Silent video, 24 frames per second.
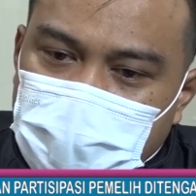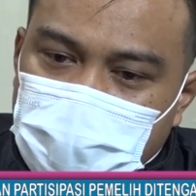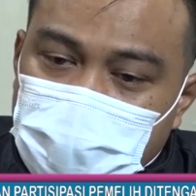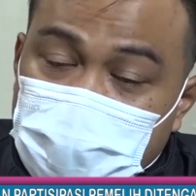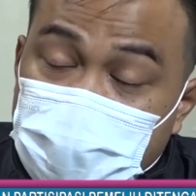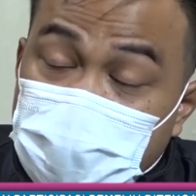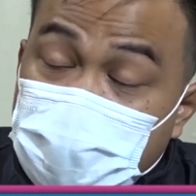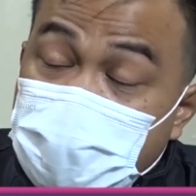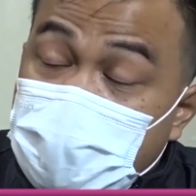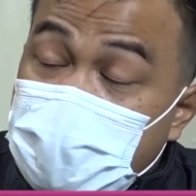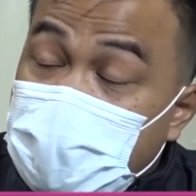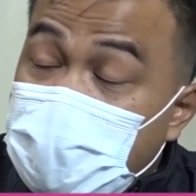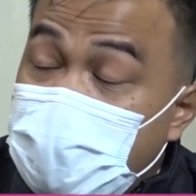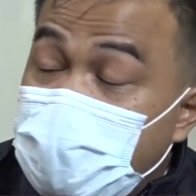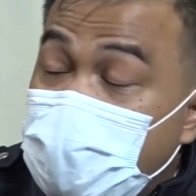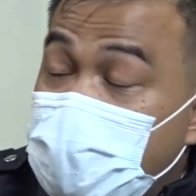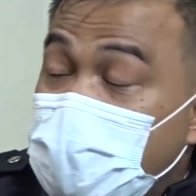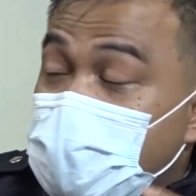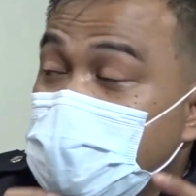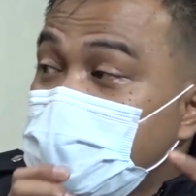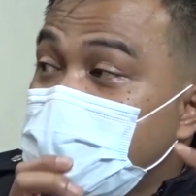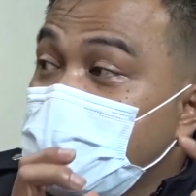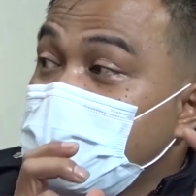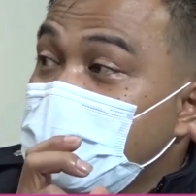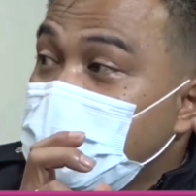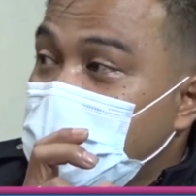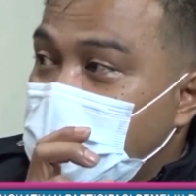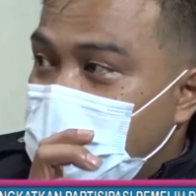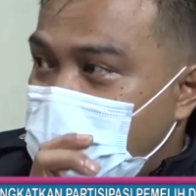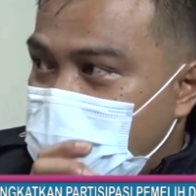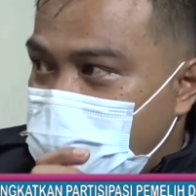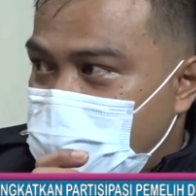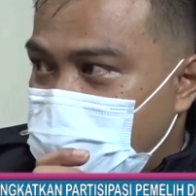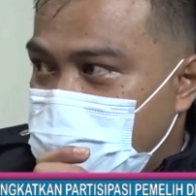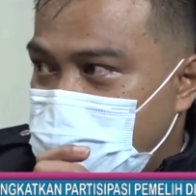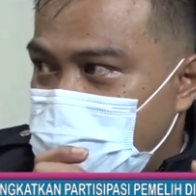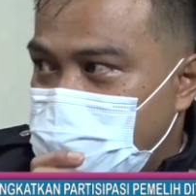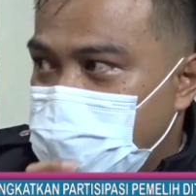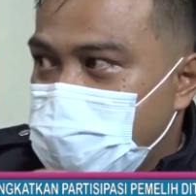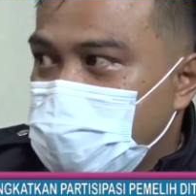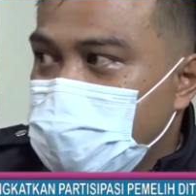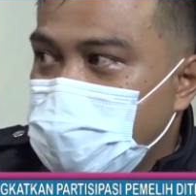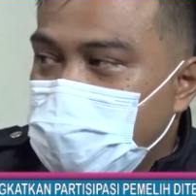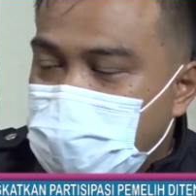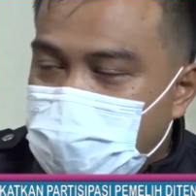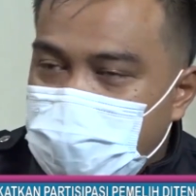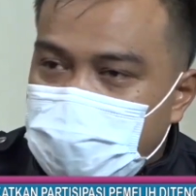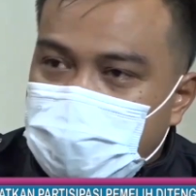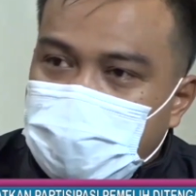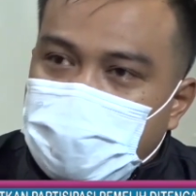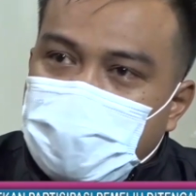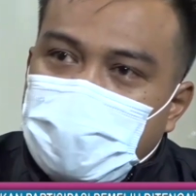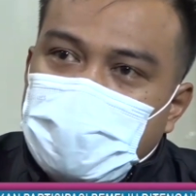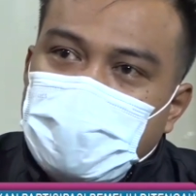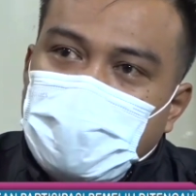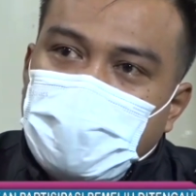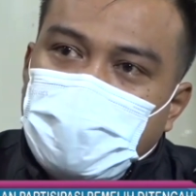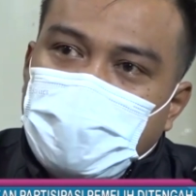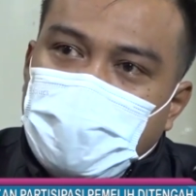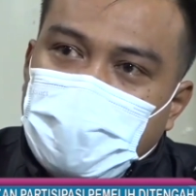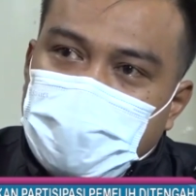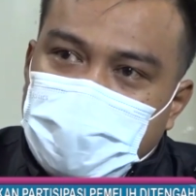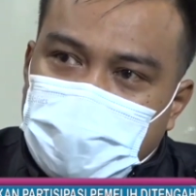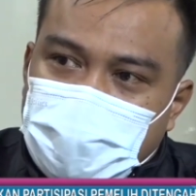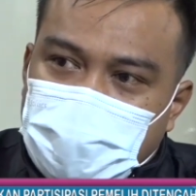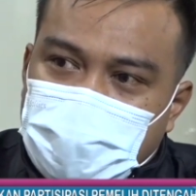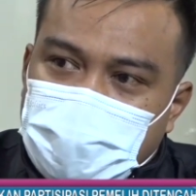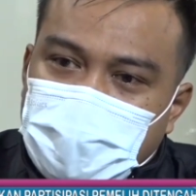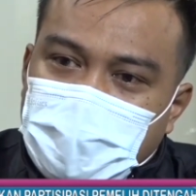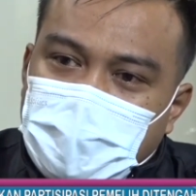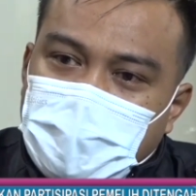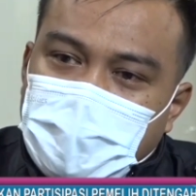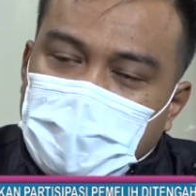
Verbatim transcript: untuk menempel stiker di rumah masing-masing.